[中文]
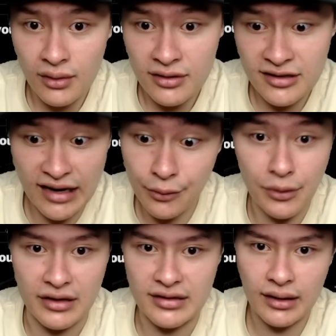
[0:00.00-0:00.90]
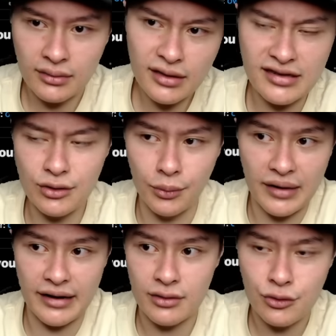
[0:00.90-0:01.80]
三个月以上。那其实我们
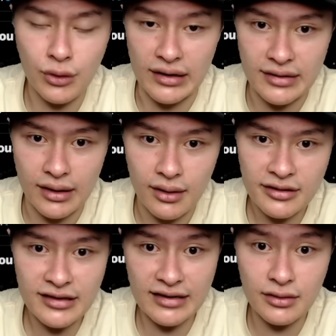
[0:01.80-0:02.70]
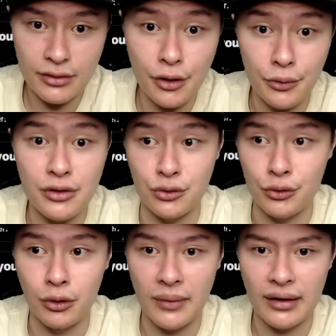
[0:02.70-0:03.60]
来算一下啊，现在是六月
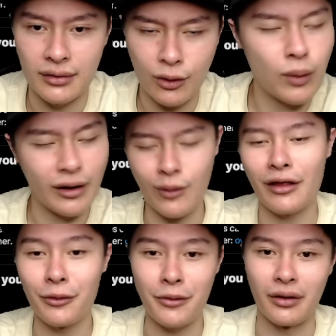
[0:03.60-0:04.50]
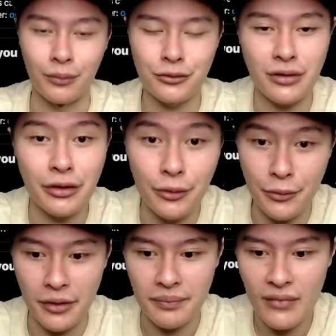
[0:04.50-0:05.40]
左右嘛，快快六月了，我们就算六
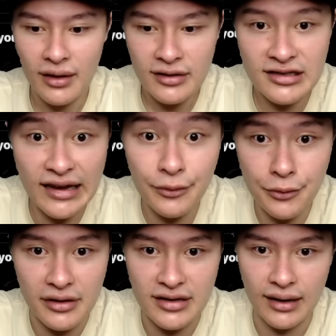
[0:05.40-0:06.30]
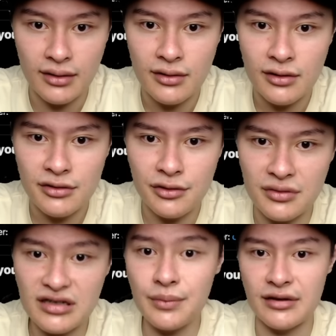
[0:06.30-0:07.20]
月，三个月以上就
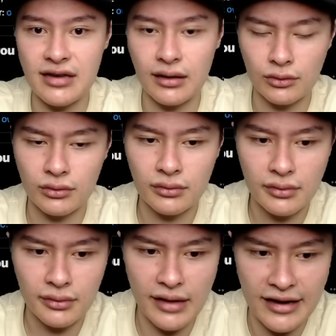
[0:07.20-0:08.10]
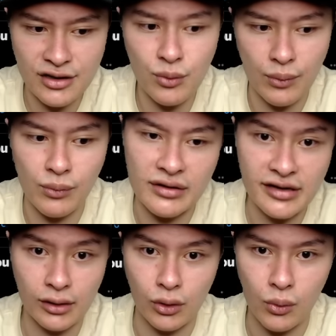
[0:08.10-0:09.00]
基本上 S one 文
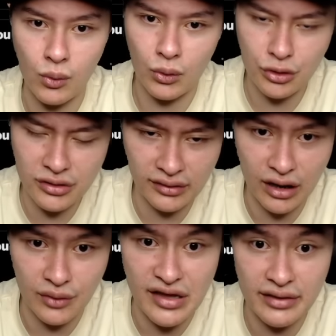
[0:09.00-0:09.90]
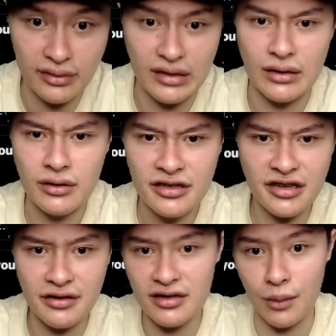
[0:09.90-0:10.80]
件要通过，就是要到年底，
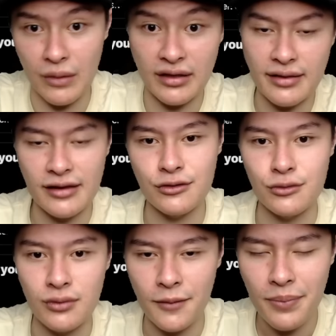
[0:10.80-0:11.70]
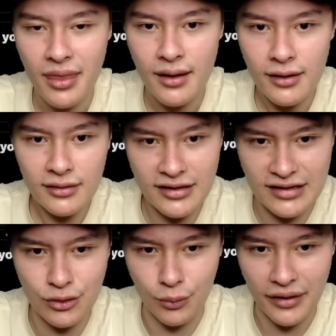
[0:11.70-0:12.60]
甚至到明年年初了。那
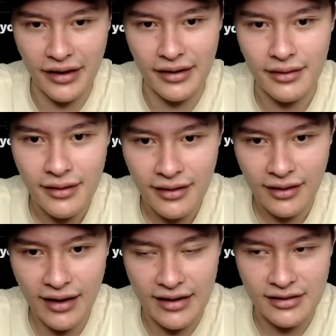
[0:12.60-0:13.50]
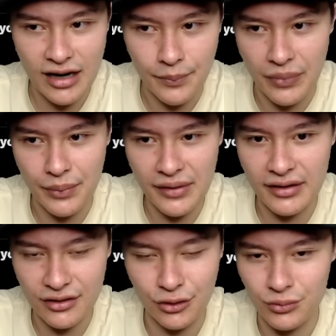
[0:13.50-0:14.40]
其实我们可以看一下比特币
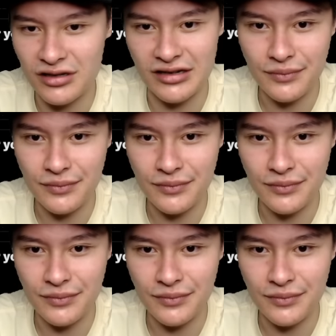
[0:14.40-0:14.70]
的周期，